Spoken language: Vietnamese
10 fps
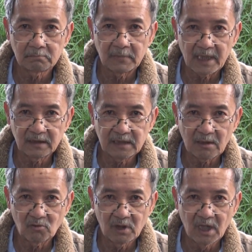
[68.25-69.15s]
lại
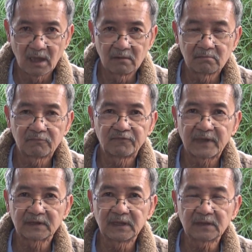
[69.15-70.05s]
vào gần
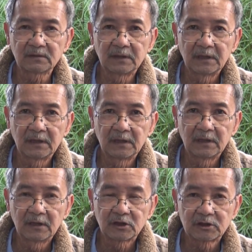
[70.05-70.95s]
Phan Thiết
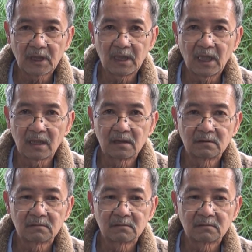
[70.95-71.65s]
rất gần